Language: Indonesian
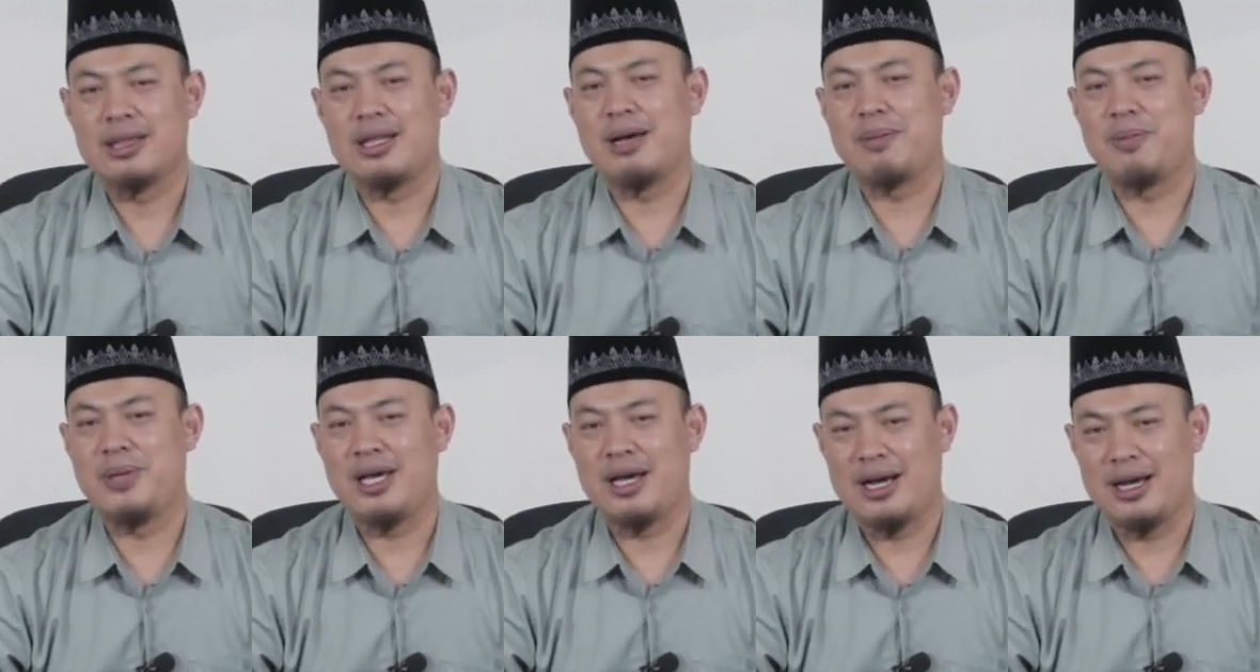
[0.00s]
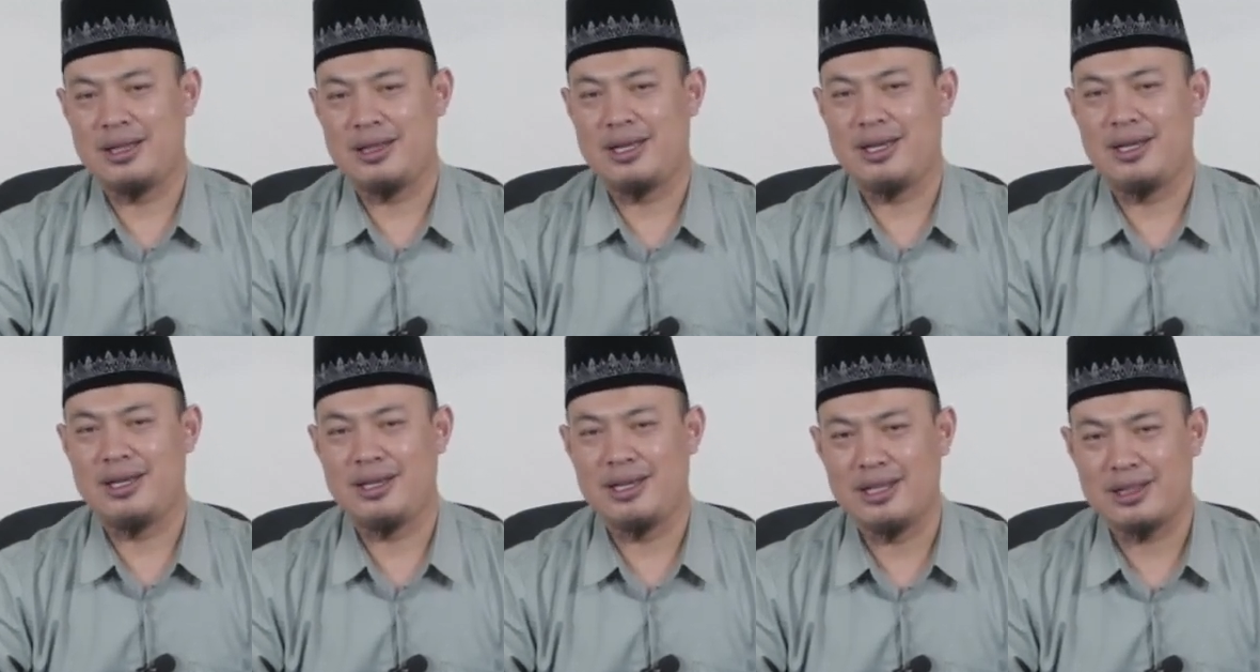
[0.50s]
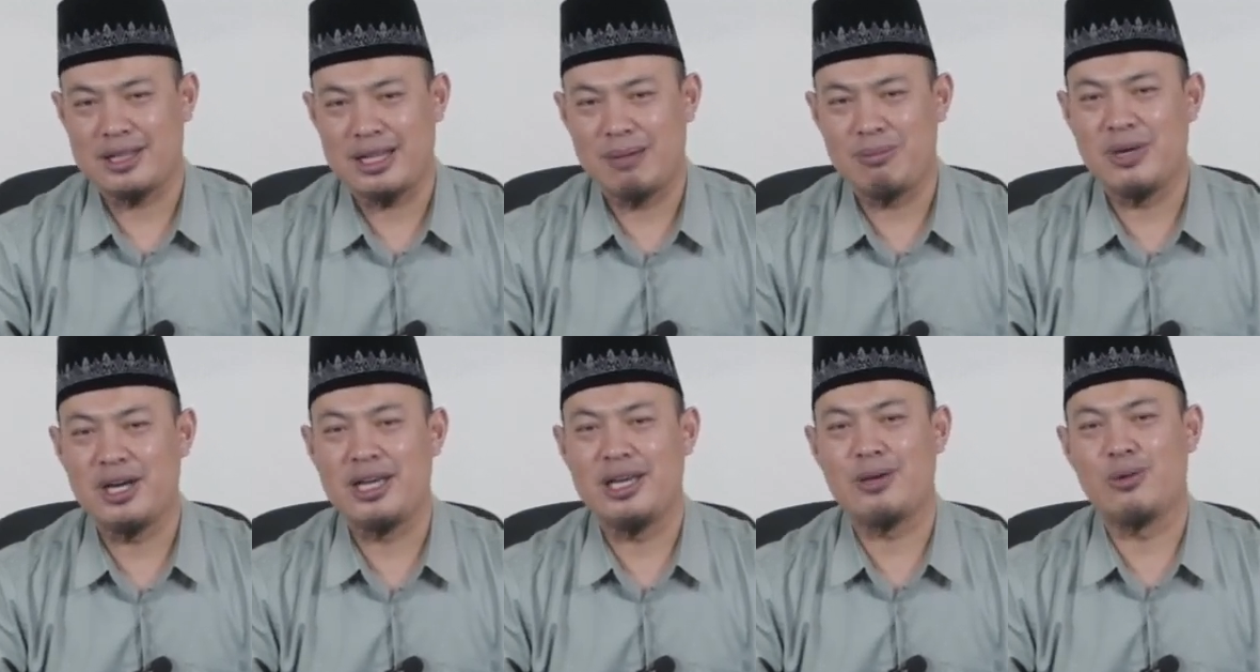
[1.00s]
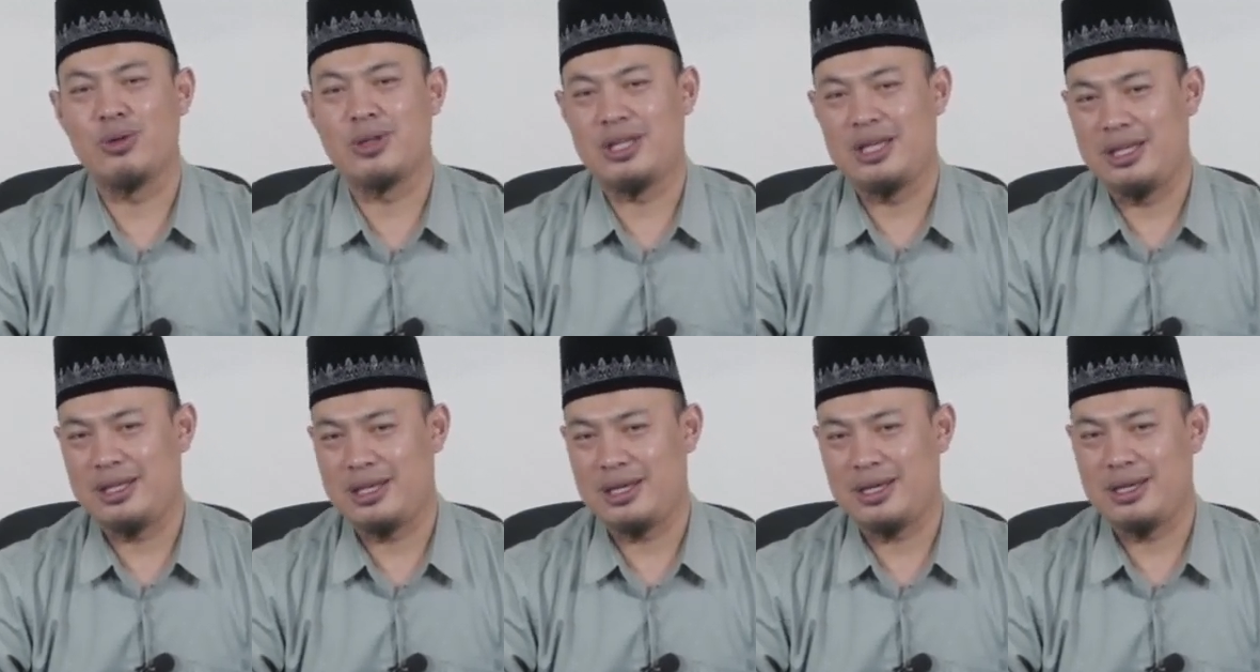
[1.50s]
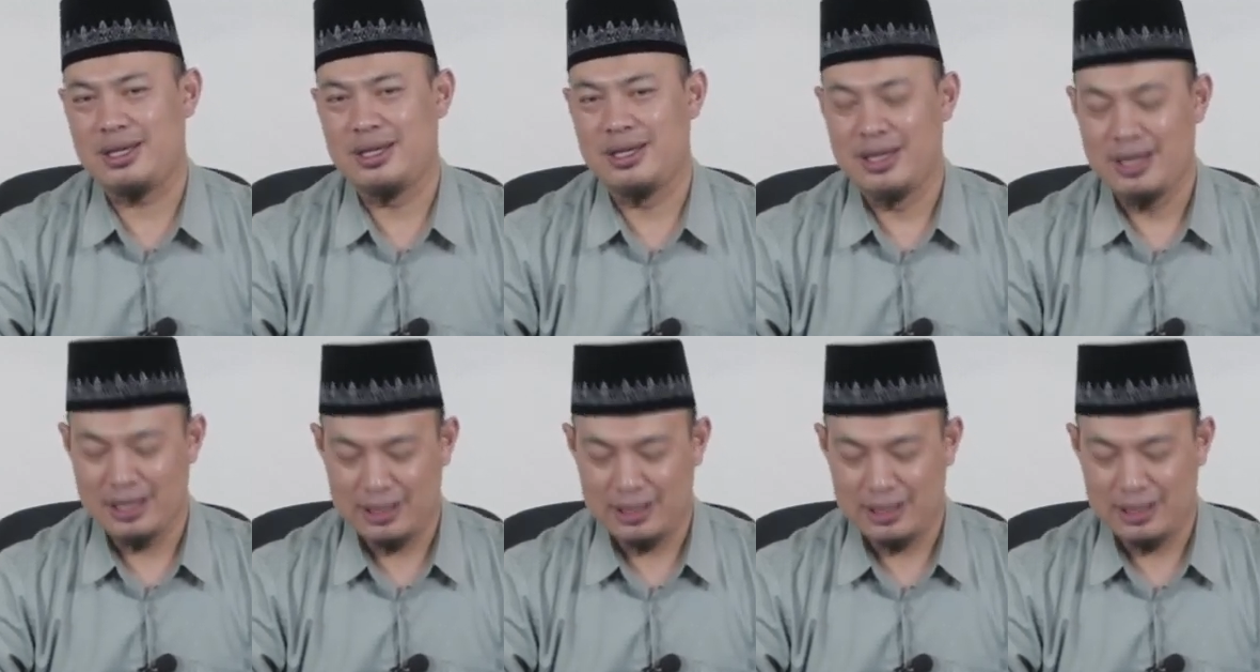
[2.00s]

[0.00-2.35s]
tapi aneh kita mengikutinya.